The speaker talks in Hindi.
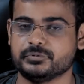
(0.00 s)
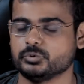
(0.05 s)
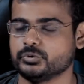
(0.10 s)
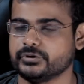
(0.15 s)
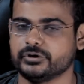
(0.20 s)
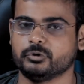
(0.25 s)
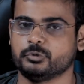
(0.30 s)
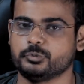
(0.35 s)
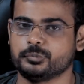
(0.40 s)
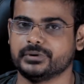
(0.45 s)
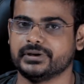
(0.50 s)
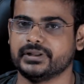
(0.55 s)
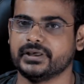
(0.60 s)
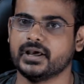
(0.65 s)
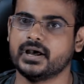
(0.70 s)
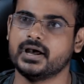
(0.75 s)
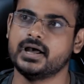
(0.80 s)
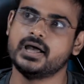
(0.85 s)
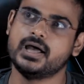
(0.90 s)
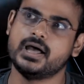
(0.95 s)
देखने को
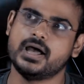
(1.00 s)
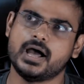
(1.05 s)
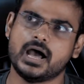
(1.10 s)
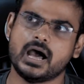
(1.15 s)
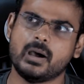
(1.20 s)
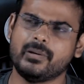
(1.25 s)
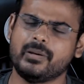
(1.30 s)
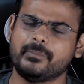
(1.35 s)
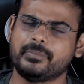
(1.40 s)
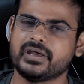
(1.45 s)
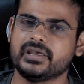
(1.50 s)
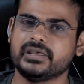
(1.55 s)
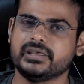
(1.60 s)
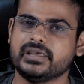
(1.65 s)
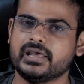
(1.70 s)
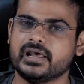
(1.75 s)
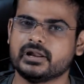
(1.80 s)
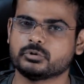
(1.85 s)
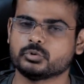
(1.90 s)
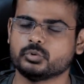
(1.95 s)
मिलेगा अब आप
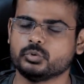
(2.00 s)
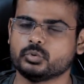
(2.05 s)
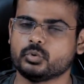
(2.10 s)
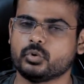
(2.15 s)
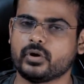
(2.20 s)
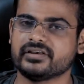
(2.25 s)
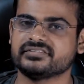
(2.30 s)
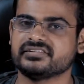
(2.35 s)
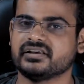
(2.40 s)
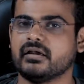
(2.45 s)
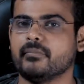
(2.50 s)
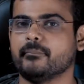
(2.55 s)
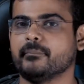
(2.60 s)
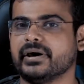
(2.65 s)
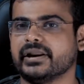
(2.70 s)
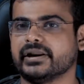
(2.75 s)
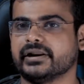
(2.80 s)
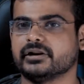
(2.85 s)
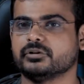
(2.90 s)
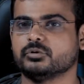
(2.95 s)
कहेंगे यार दोनों को कैसे
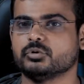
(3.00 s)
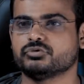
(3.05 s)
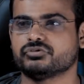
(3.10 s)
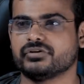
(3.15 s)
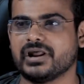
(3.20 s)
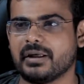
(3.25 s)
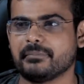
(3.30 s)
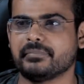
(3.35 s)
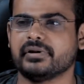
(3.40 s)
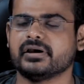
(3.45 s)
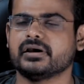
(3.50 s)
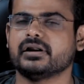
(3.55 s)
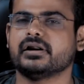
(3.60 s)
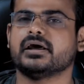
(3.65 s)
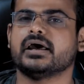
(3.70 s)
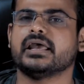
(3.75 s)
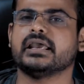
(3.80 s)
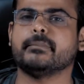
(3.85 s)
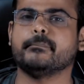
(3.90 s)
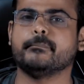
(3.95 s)
कंपेयर करें तो स्नैपड्रैगन
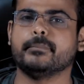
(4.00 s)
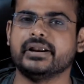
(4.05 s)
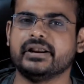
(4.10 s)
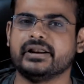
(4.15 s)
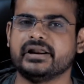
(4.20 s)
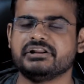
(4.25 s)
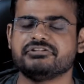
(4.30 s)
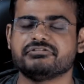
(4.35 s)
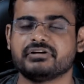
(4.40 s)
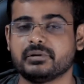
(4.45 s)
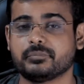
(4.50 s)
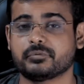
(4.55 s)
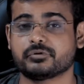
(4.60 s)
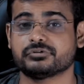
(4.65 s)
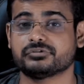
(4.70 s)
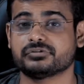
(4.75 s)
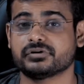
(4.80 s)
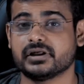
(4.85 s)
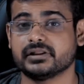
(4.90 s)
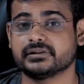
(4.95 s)
का एक मिड रेंज वाला
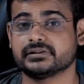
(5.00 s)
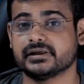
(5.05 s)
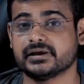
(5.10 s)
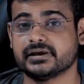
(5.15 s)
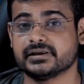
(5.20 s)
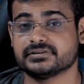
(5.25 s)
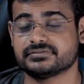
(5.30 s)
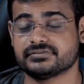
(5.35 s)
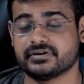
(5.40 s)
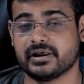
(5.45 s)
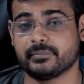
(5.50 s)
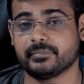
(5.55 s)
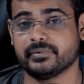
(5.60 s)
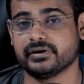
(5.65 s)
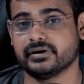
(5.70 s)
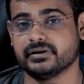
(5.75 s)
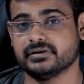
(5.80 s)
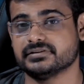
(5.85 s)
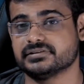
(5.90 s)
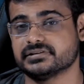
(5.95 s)
प्रोसेसर आता है
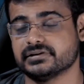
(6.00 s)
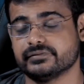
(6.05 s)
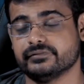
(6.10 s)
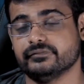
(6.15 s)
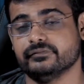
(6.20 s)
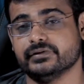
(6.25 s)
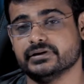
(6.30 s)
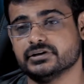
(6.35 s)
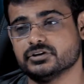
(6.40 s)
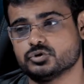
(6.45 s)
स्नैपड्रैगन सेवन